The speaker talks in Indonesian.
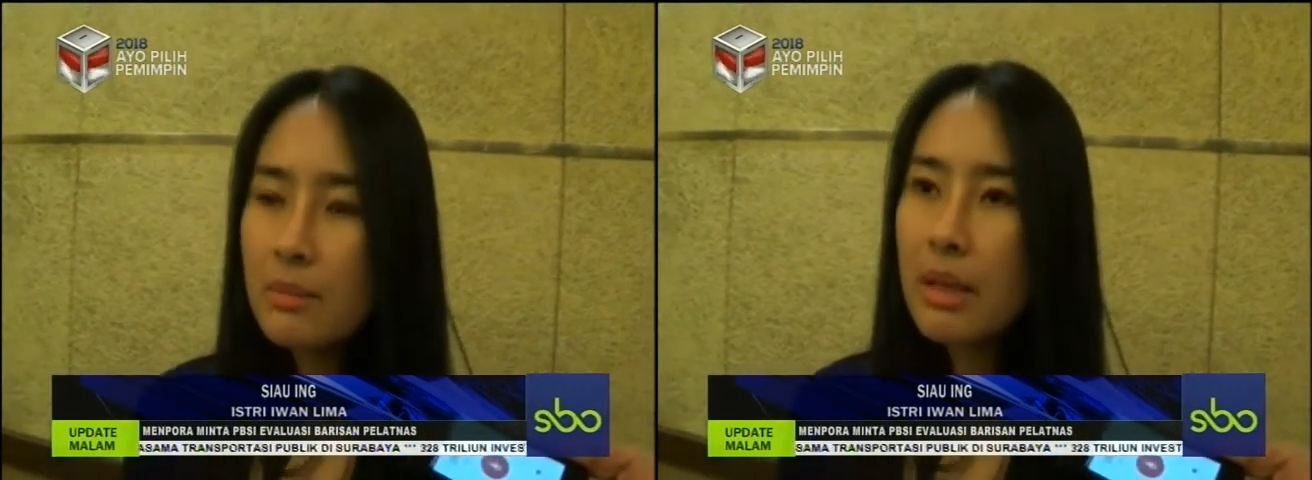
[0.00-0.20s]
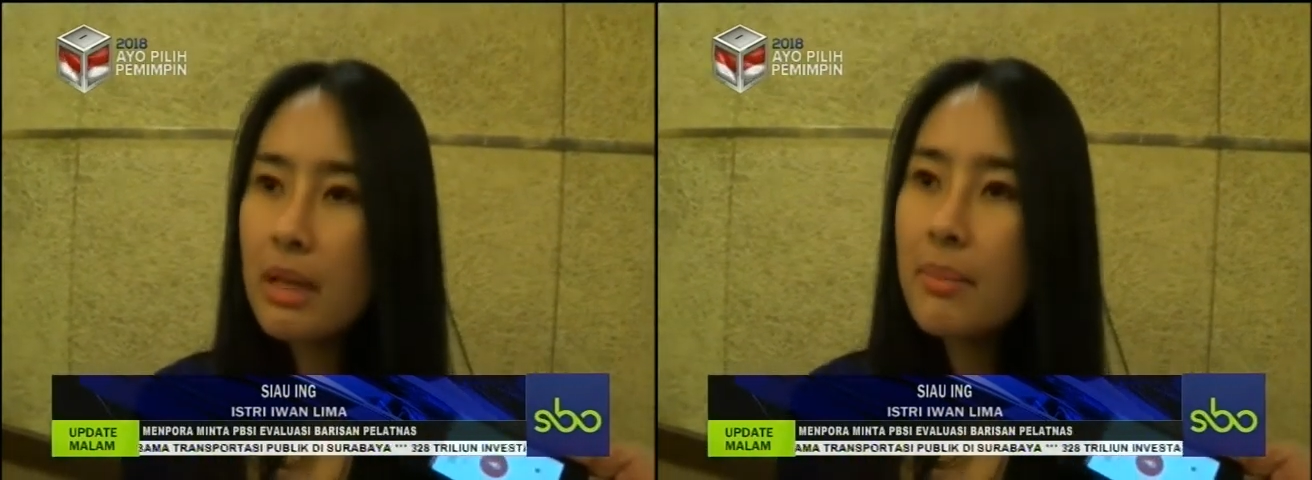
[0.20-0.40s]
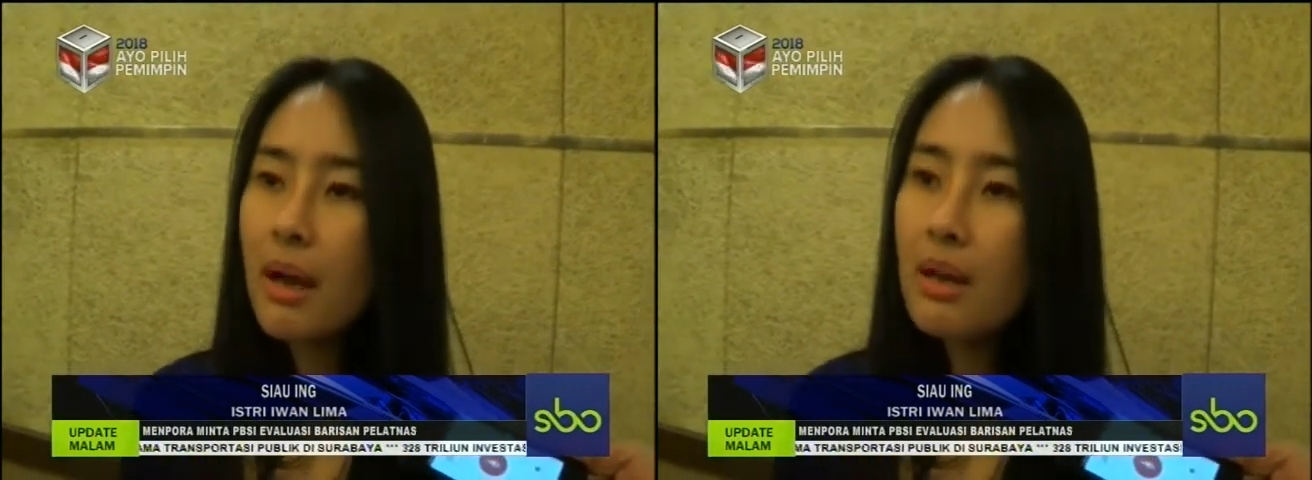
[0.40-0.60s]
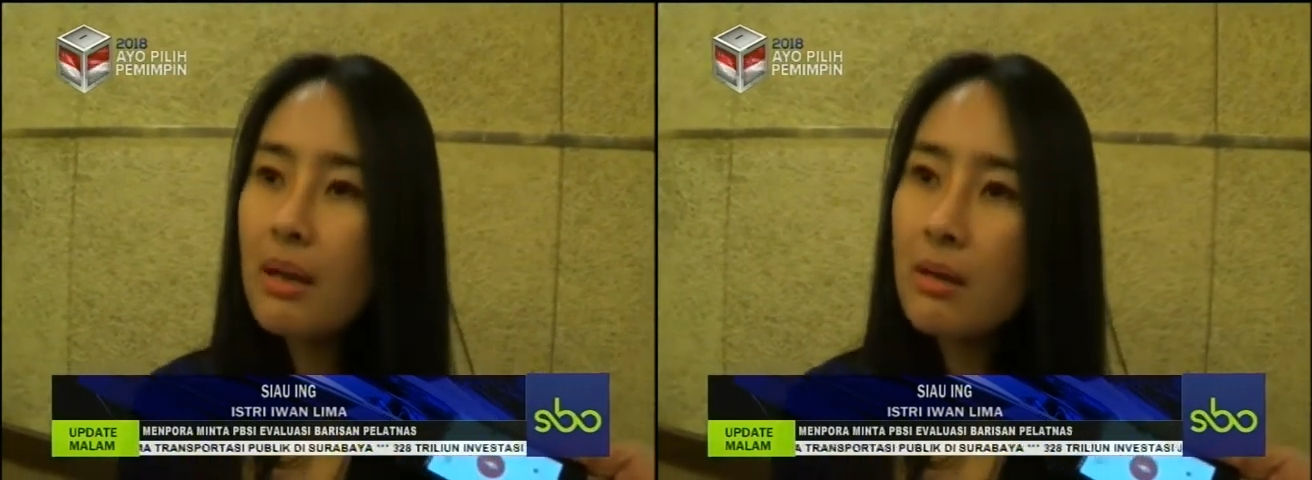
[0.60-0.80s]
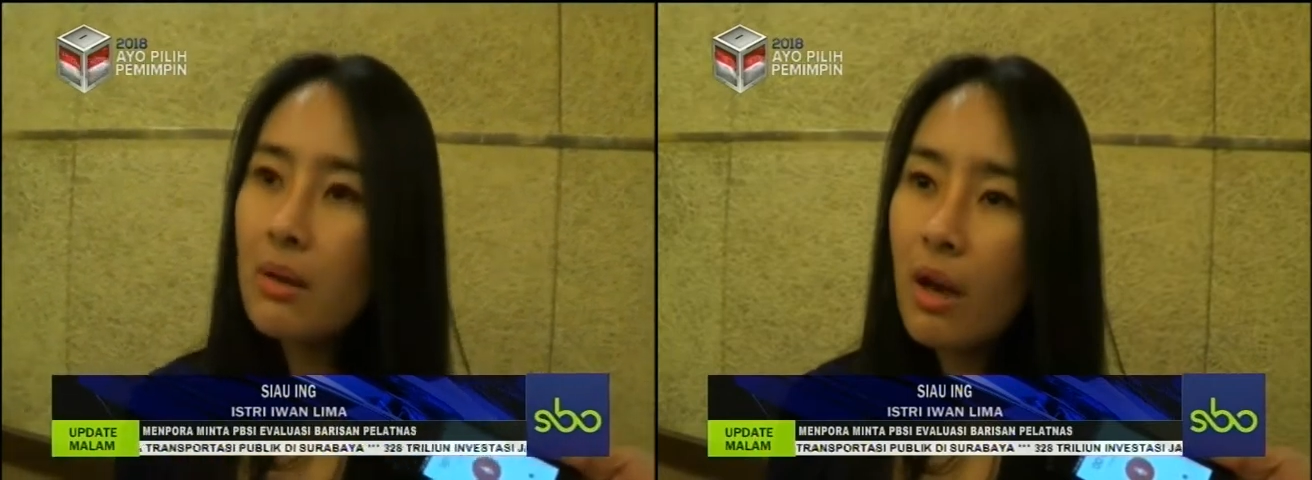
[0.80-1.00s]

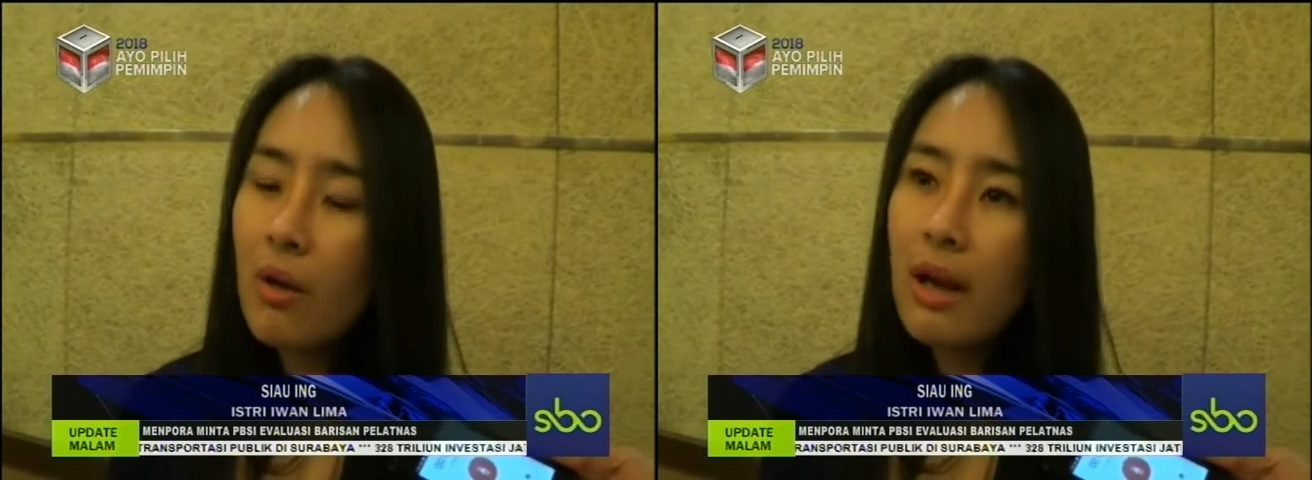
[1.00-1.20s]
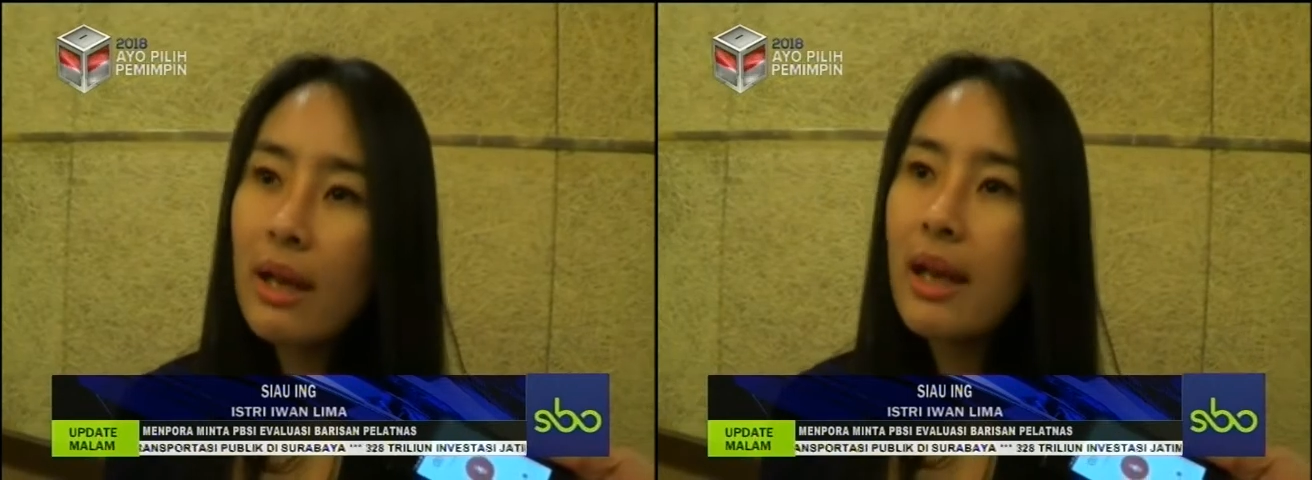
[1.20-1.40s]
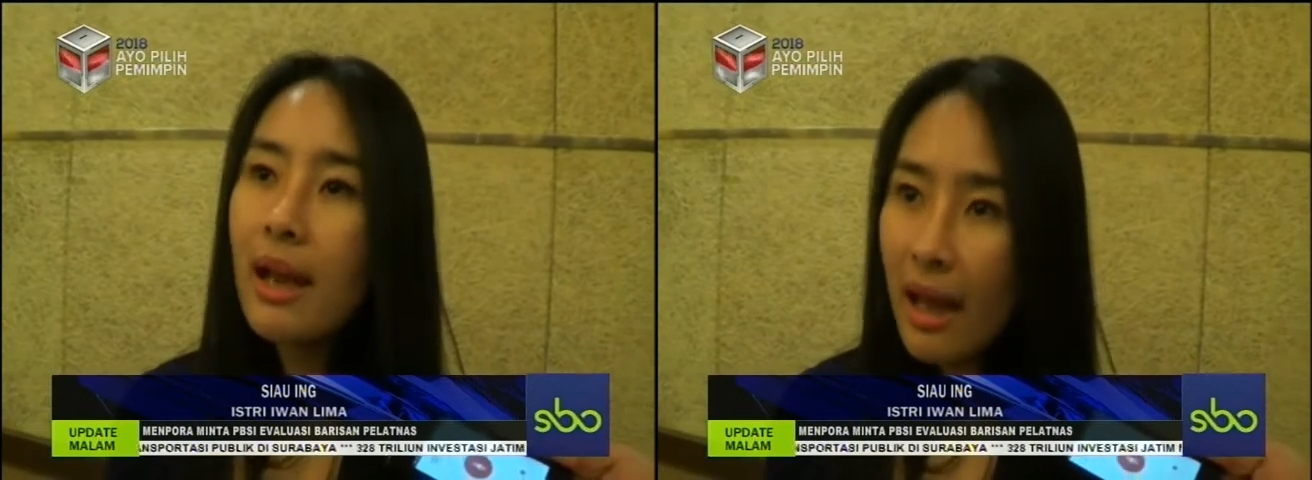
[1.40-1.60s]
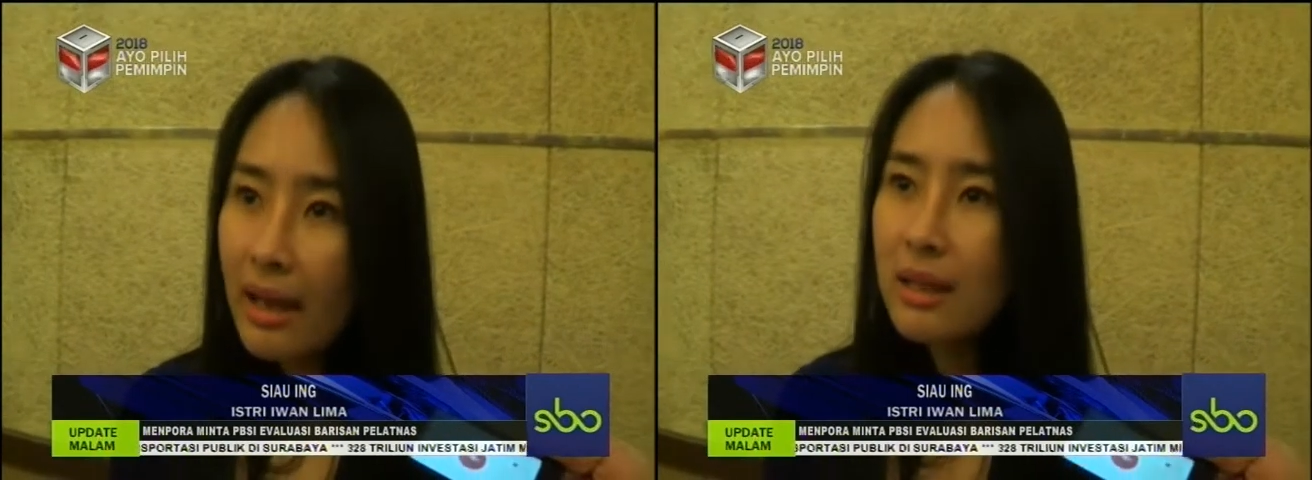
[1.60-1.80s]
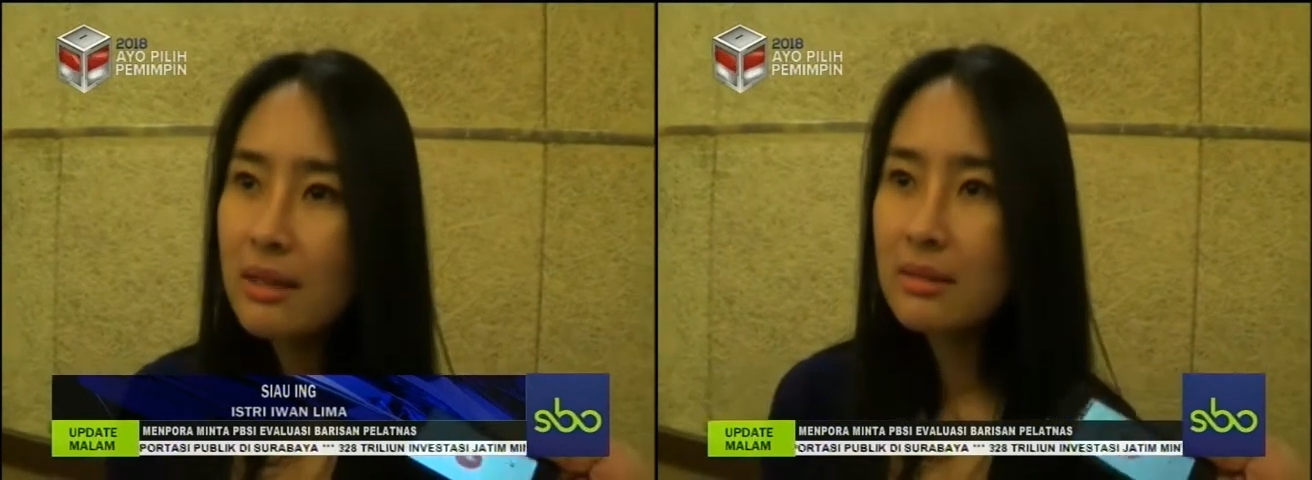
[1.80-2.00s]
menimpa orang-orang yang
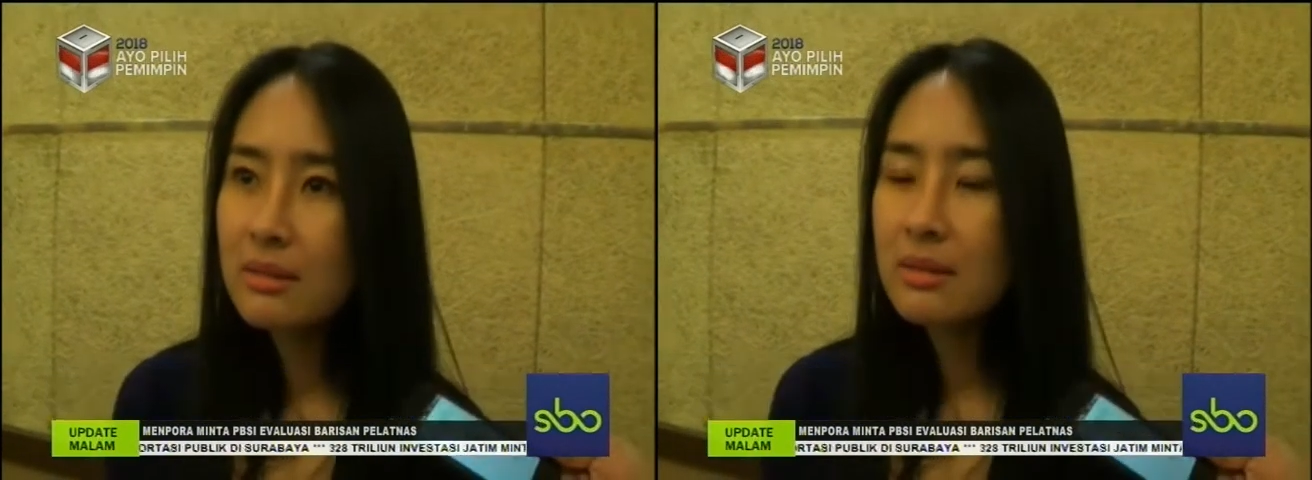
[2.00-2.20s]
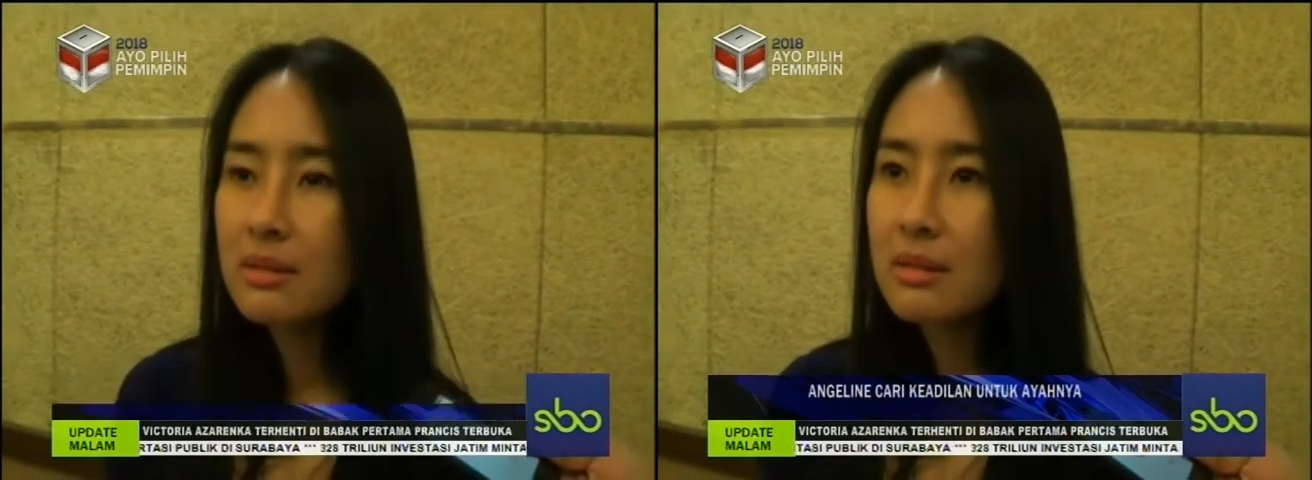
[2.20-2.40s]
lain.